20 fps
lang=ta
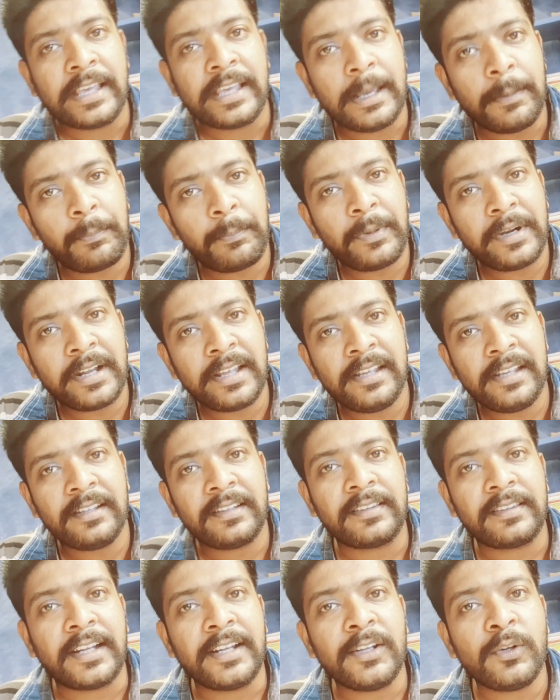எப்படி
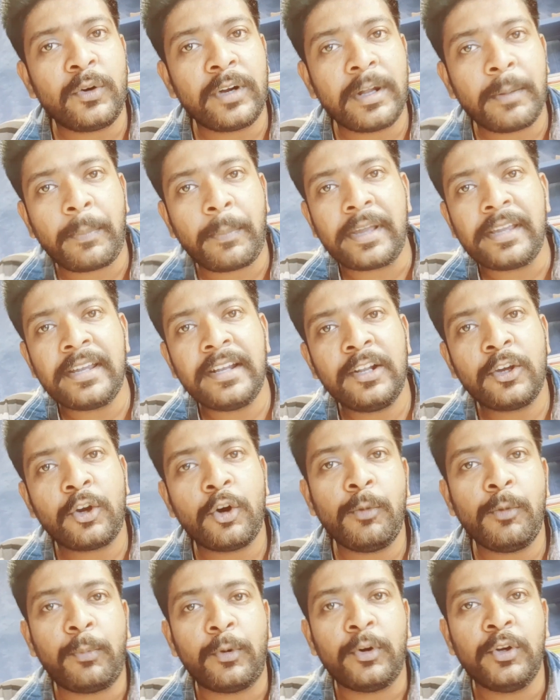தன்னோட
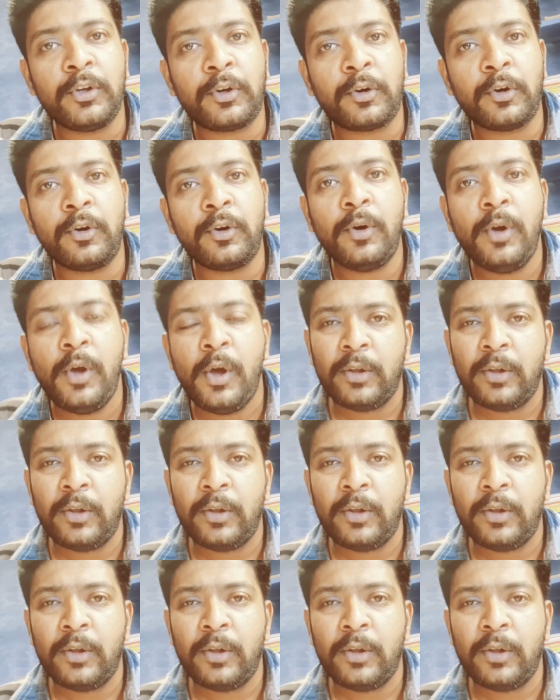பையனுக்கோ பொண்ணுக்கோ